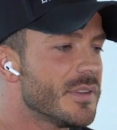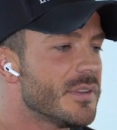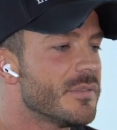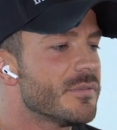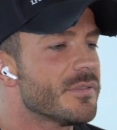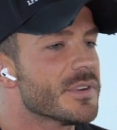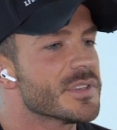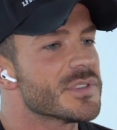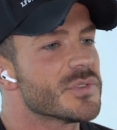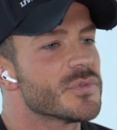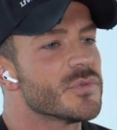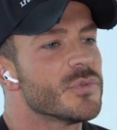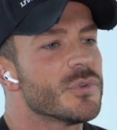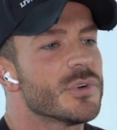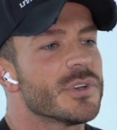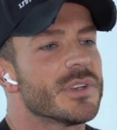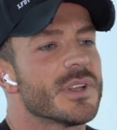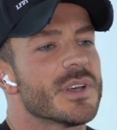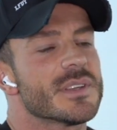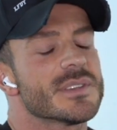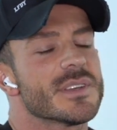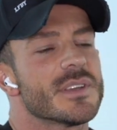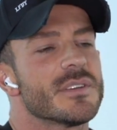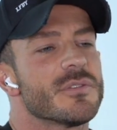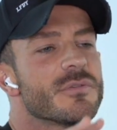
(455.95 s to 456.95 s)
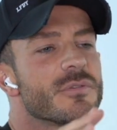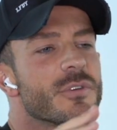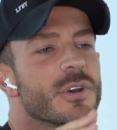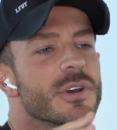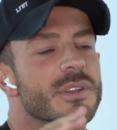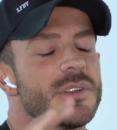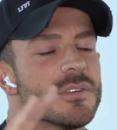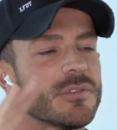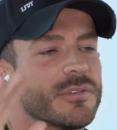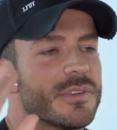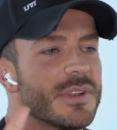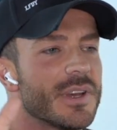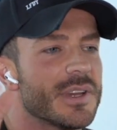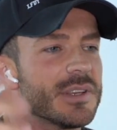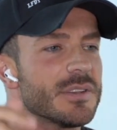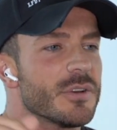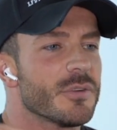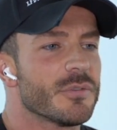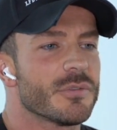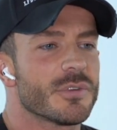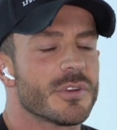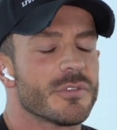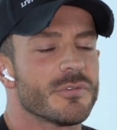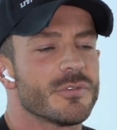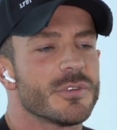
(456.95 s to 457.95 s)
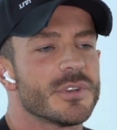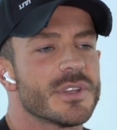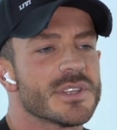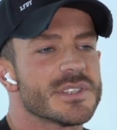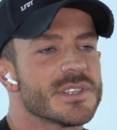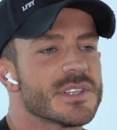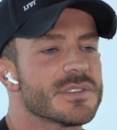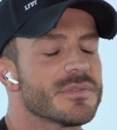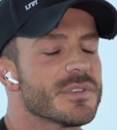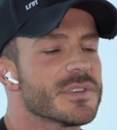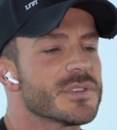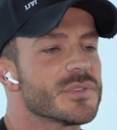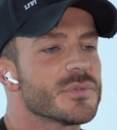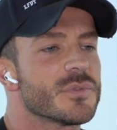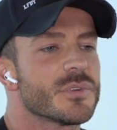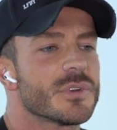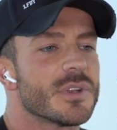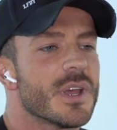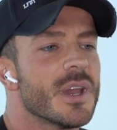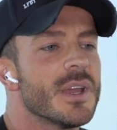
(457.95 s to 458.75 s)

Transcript: die versuchen da seine Wörter vielleicht auch oder würden das jetzt versuchen.